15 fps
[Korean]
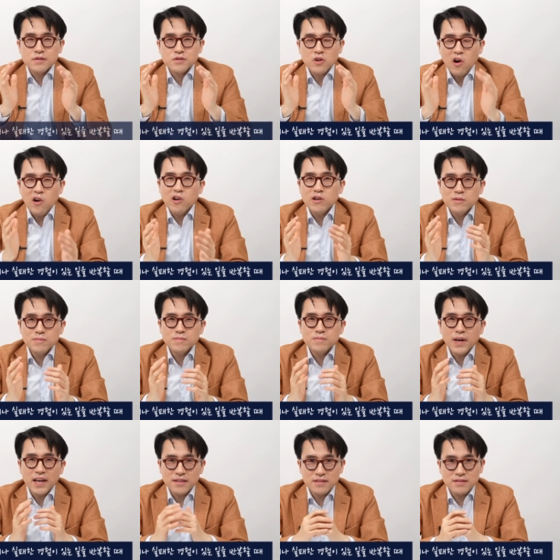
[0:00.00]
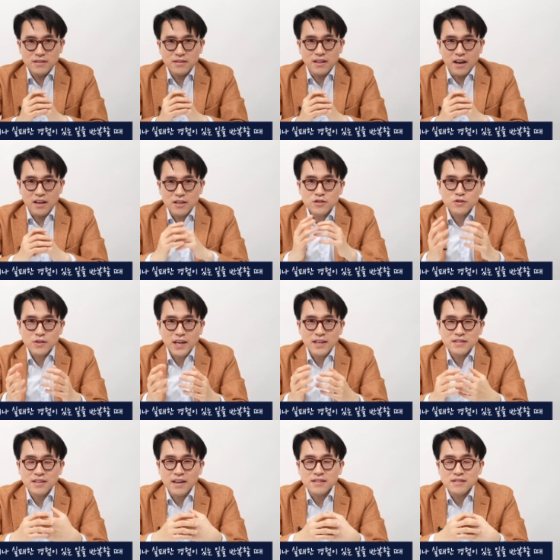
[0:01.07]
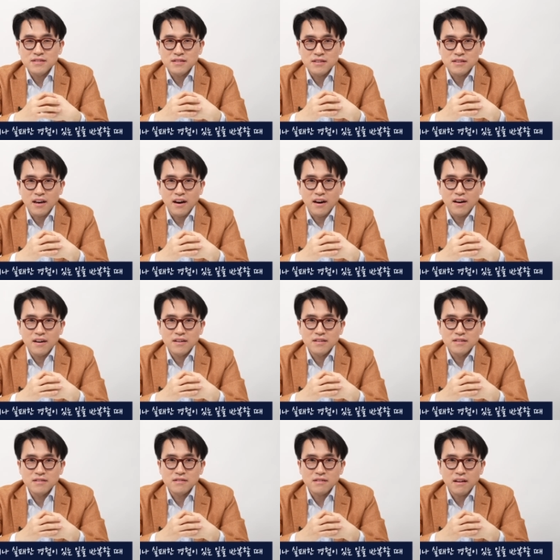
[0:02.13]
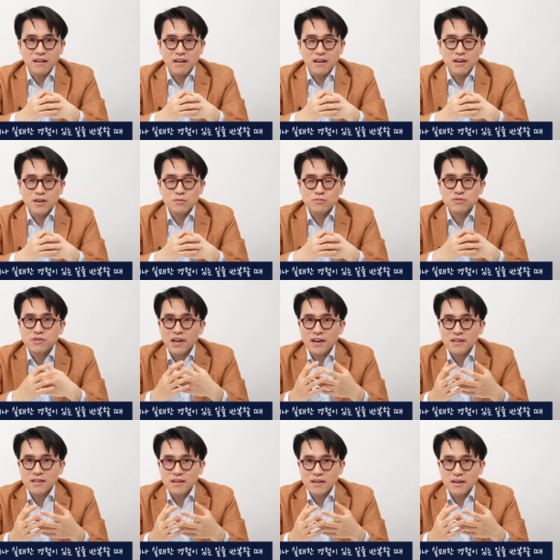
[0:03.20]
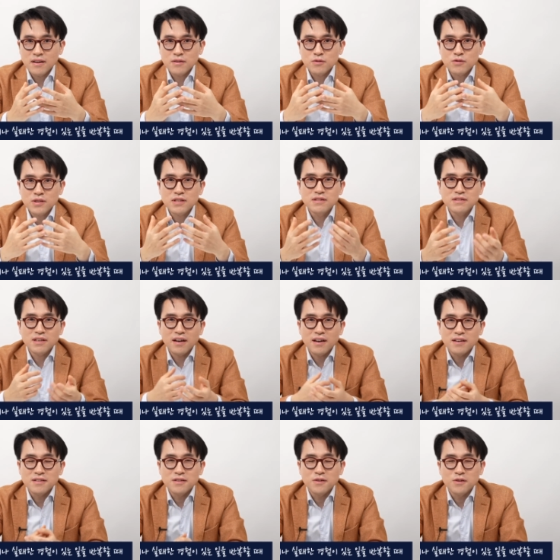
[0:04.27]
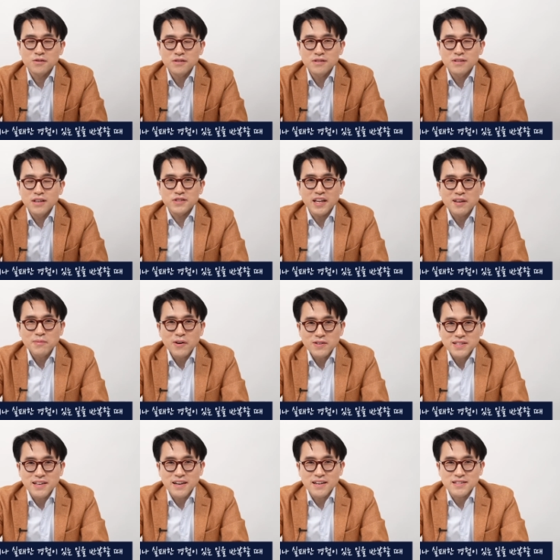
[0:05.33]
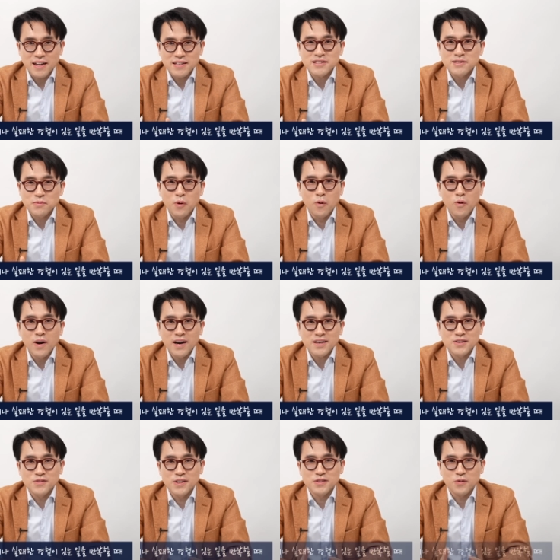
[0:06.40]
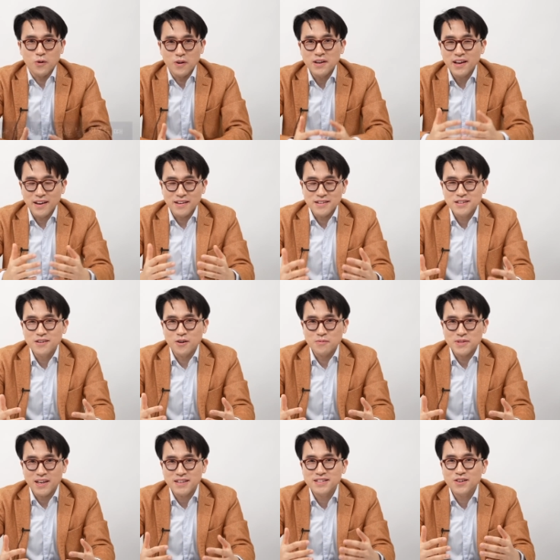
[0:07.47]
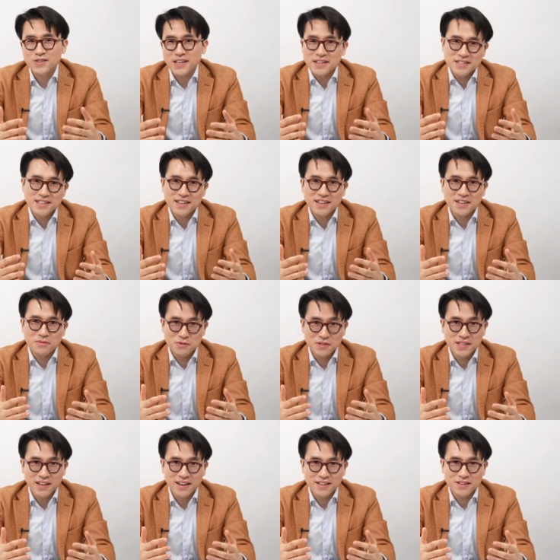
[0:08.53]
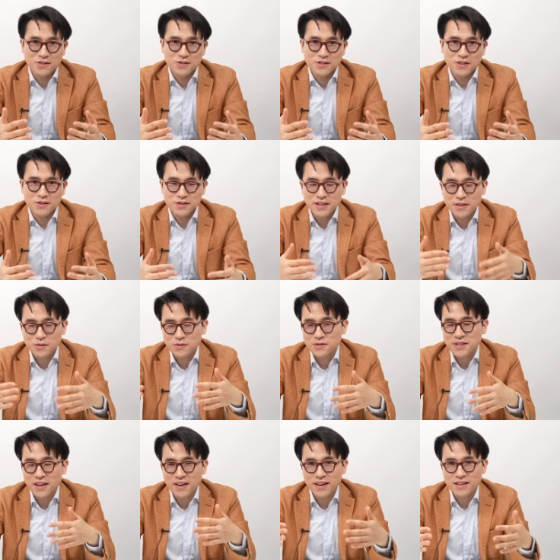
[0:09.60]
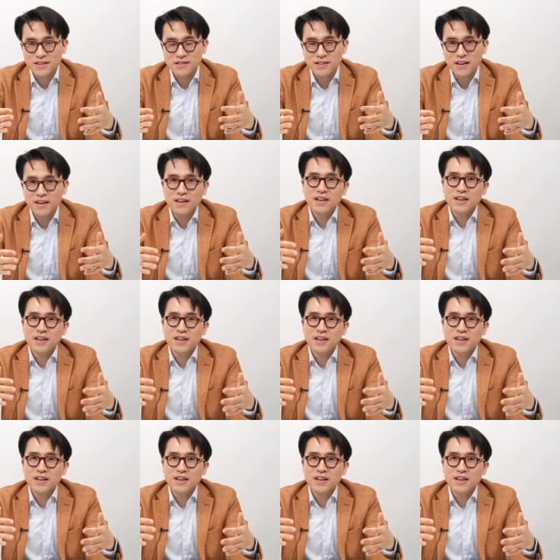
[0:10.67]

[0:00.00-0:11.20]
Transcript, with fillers: 처음 하는 일이다, 익숙하지 않은 일이다 일때 불안해하고 긴장하는 거는 생명체가 자신을 보호하기 위해서 원래 있는 겁니다. 그거 자체가 문제가 아니거든요. 새로운 상황일 때